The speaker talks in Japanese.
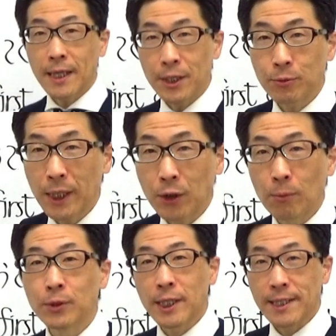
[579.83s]
大丈夫だと
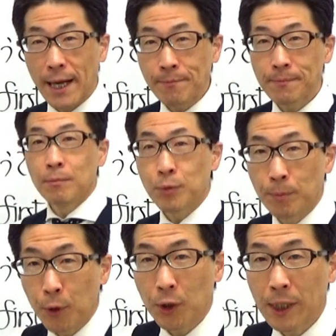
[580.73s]
思うんですが、
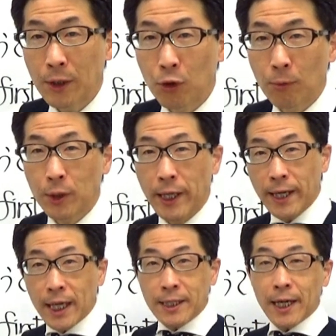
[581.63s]
文法の単独問
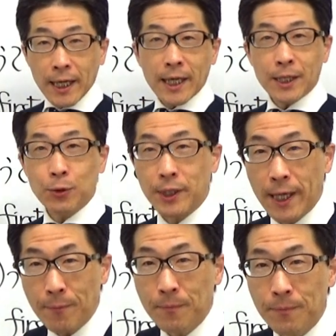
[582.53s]
題が出ないからといっ
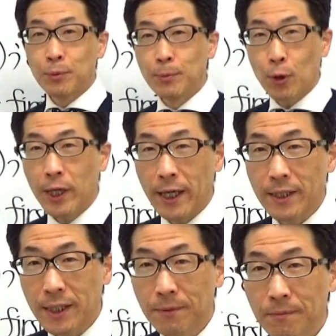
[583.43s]
て、文法軽
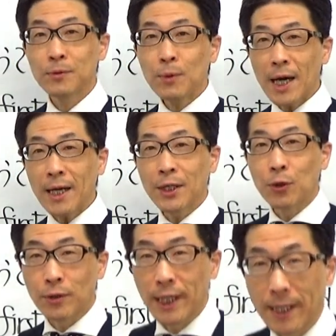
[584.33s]
視は
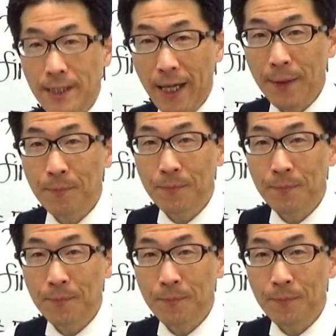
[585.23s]
良くないですね。